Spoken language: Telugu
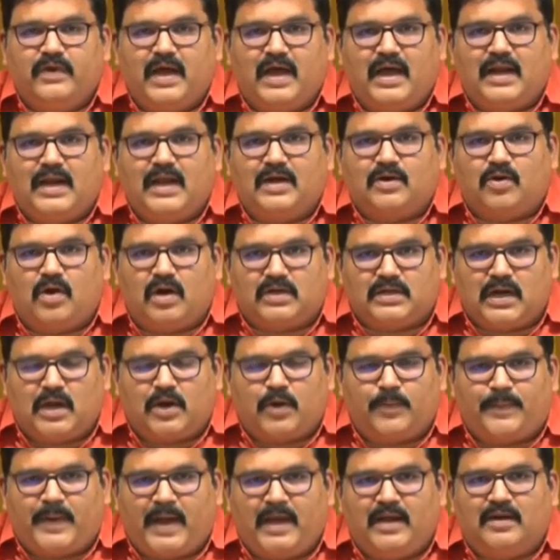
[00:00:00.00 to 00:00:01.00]
వేల
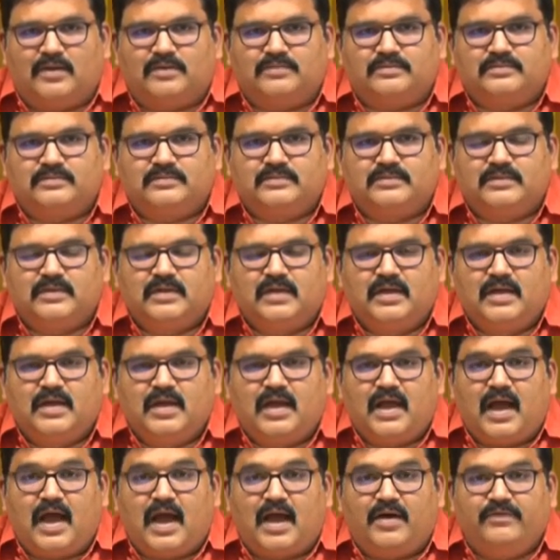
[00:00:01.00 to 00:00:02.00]
కోట్ల రూపాయలు
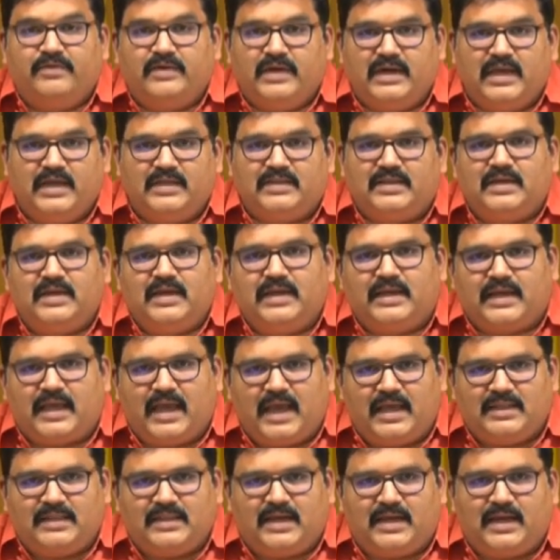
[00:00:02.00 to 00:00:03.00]
అవినీతిని
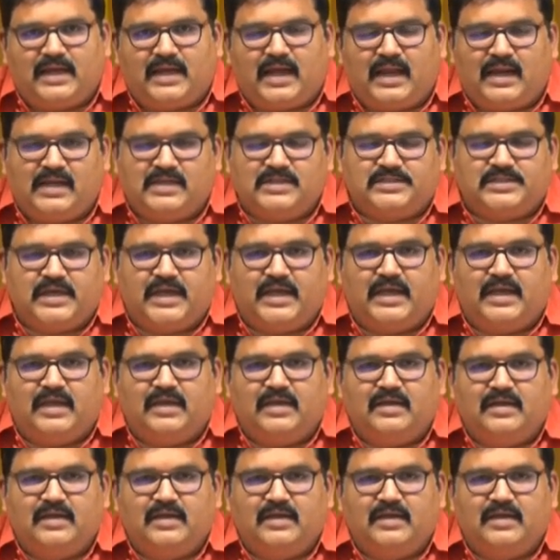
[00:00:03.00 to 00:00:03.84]
కేంద్రీకరించి